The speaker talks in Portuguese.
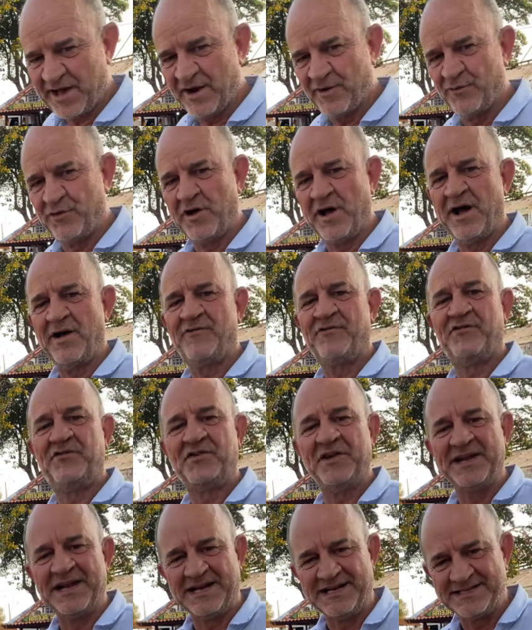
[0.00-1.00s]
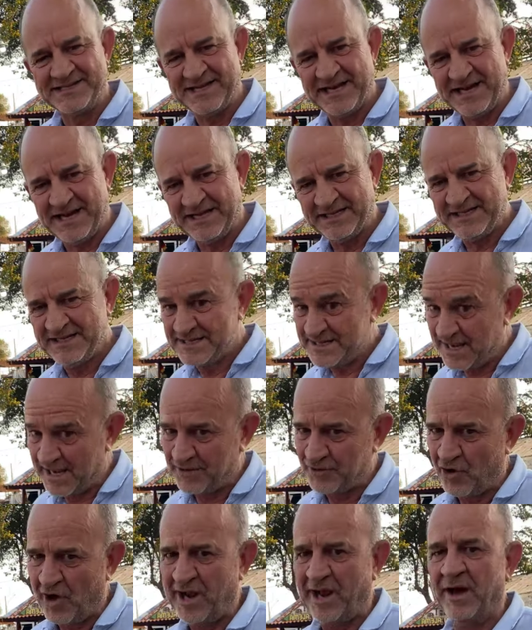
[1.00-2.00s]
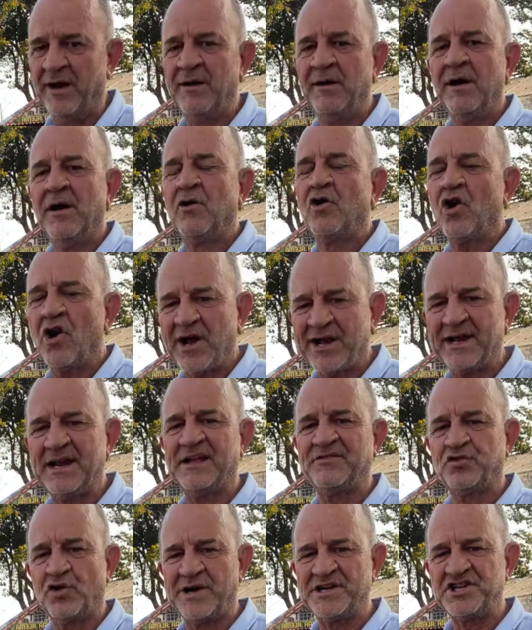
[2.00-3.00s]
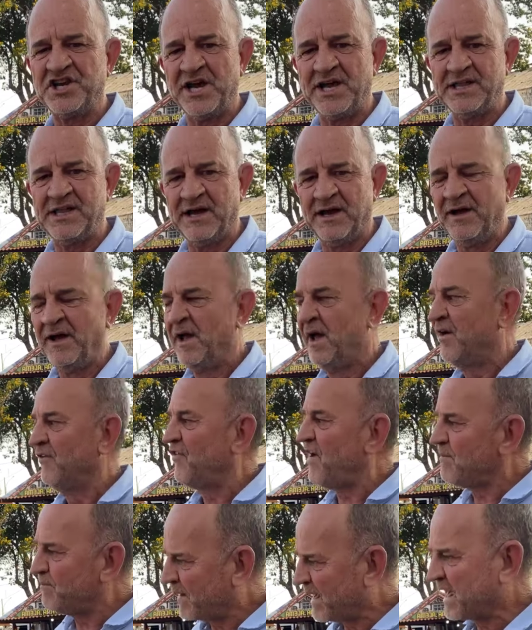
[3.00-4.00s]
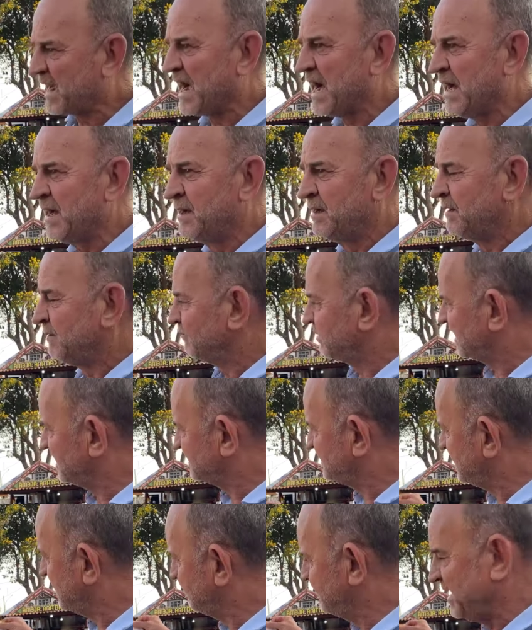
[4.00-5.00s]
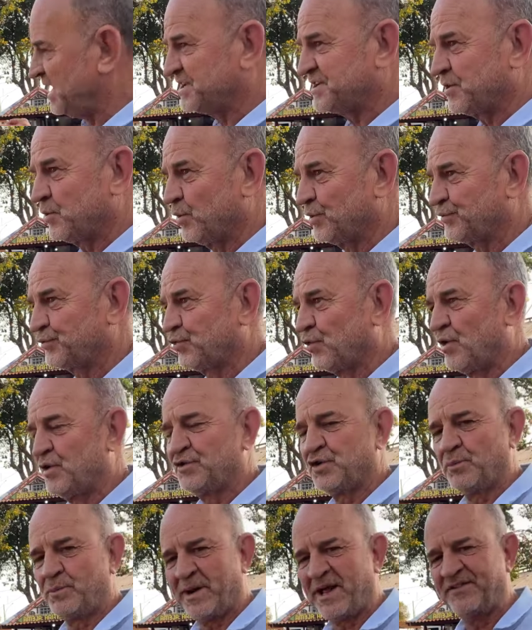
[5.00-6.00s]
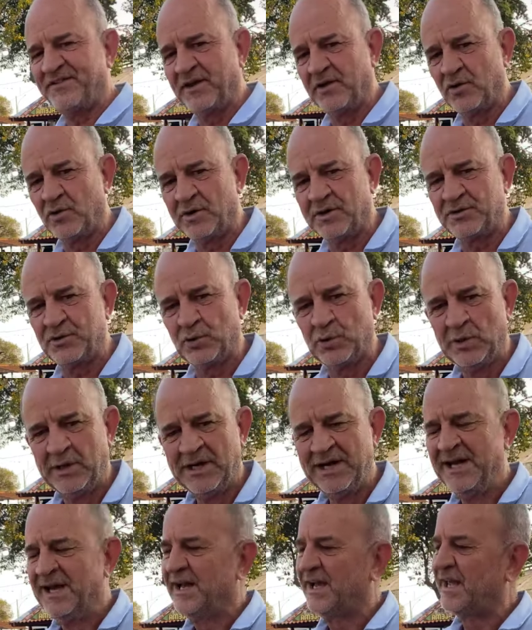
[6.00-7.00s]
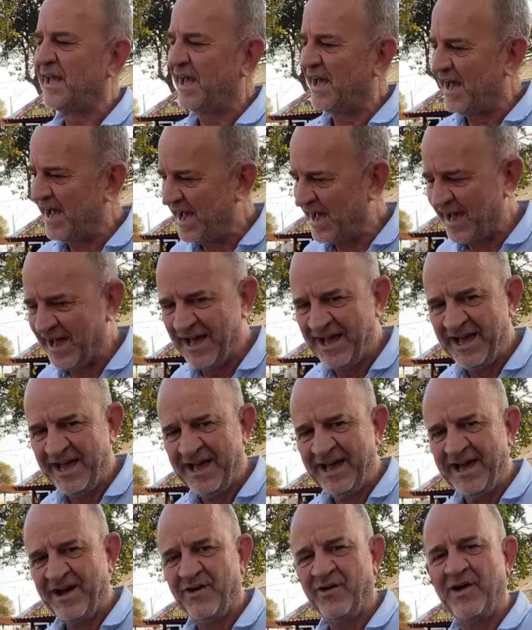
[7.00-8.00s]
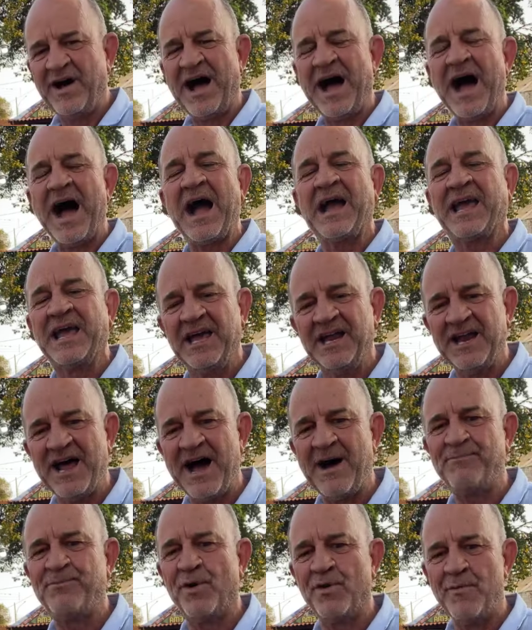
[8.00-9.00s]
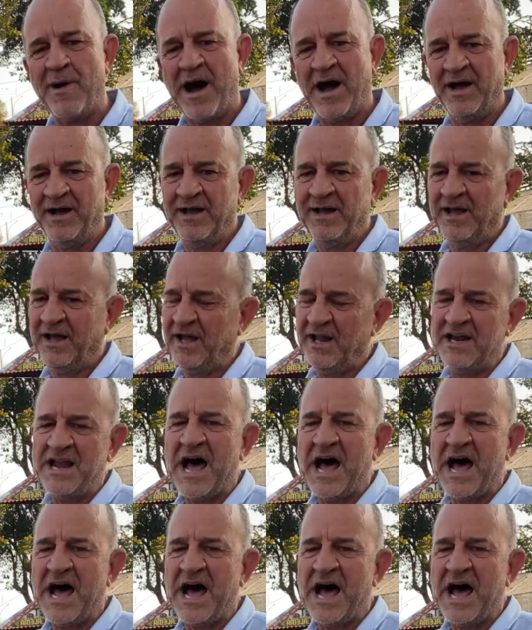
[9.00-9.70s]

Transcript: Eu quero ah, finalizar dizendo, olha, coloca na sua agenda, vem para cá, para esse ambiente gostoso, prazeroso, que é ah, aqui na Aprumar.